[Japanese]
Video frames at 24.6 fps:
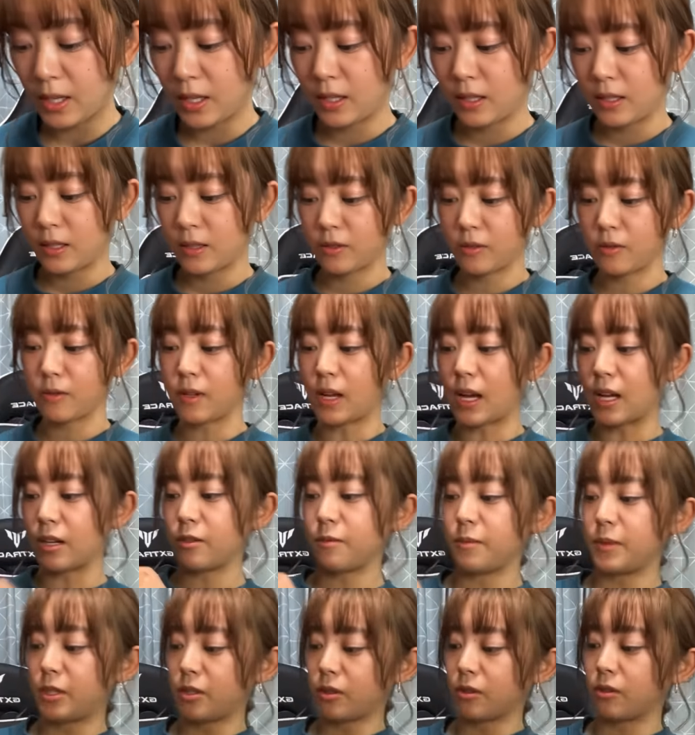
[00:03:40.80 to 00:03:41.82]
その
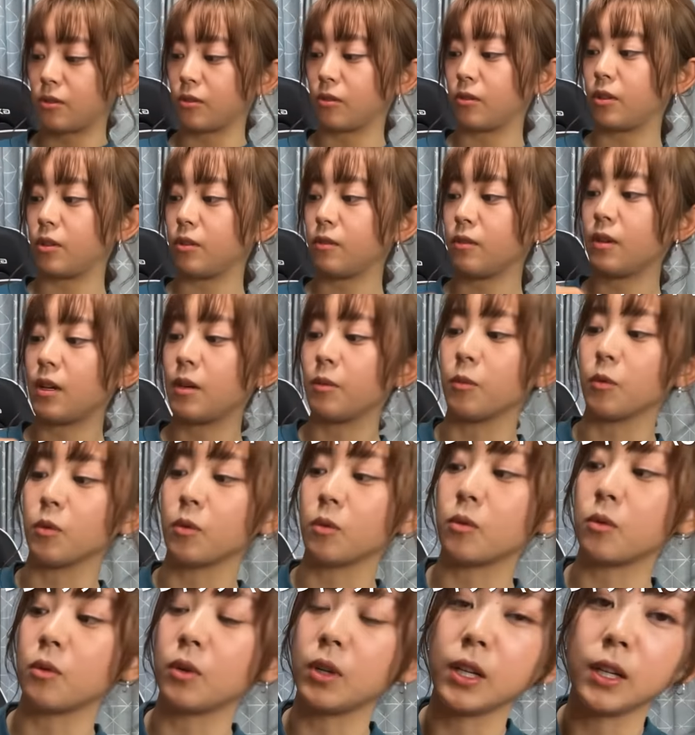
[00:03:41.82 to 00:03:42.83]
アルミドットっていうのがもう
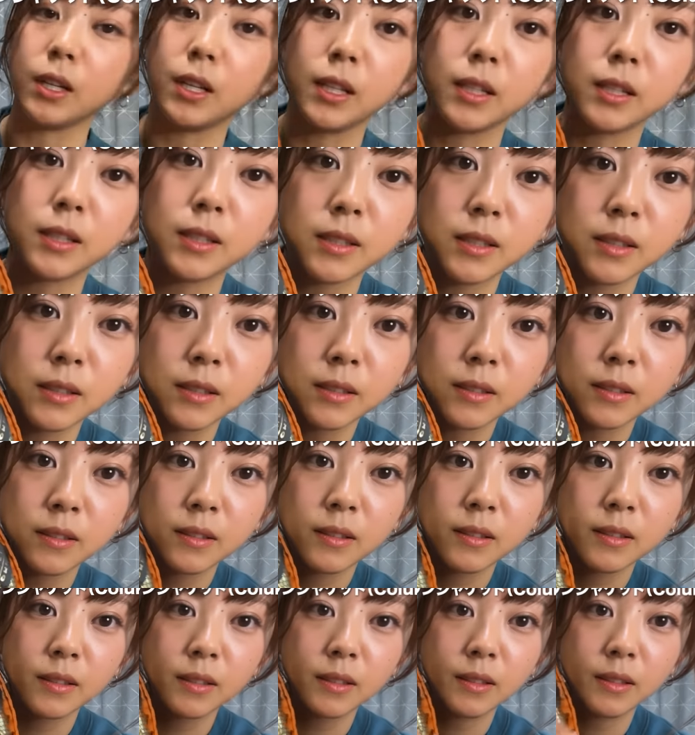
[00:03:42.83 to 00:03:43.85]
これです。
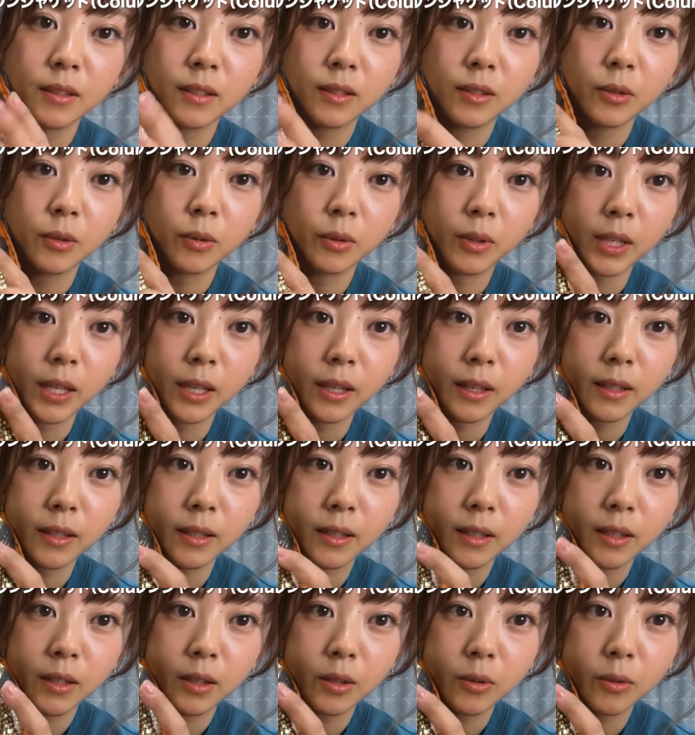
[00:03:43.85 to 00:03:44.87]
これ。
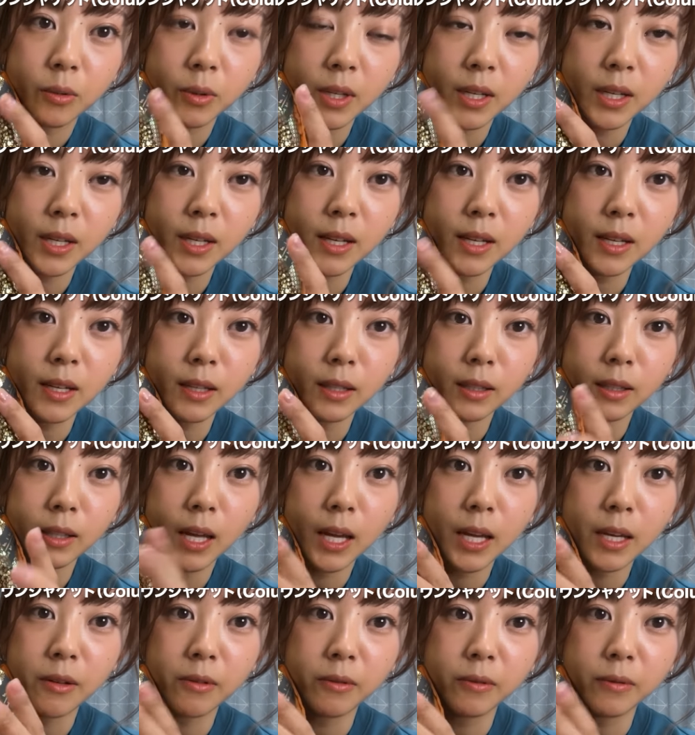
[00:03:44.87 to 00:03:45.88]
これが
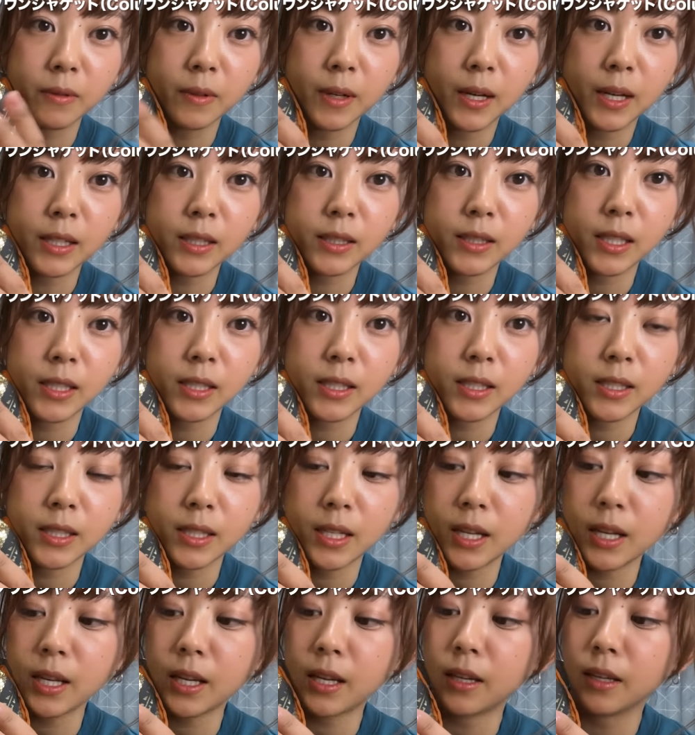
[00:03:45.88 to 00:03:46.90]
体温を反射し
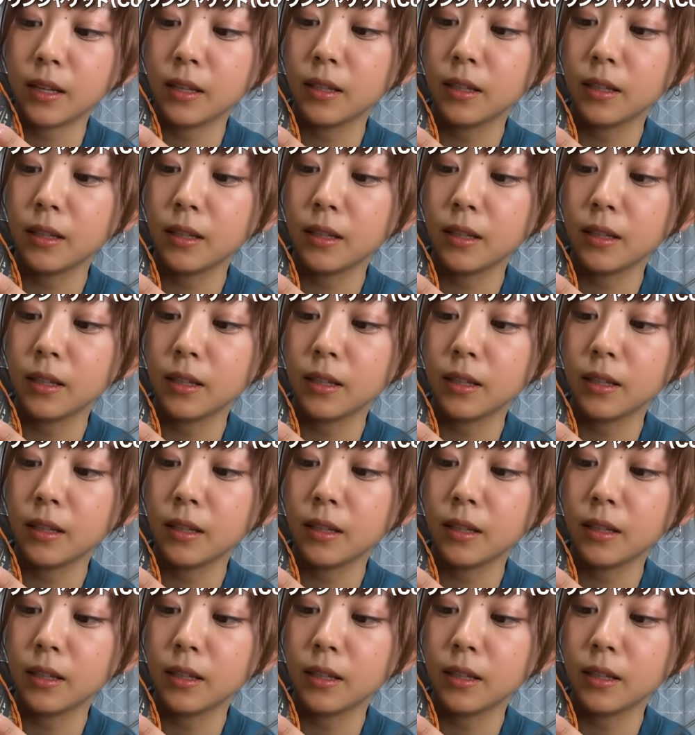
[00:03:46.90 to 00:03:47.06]
て、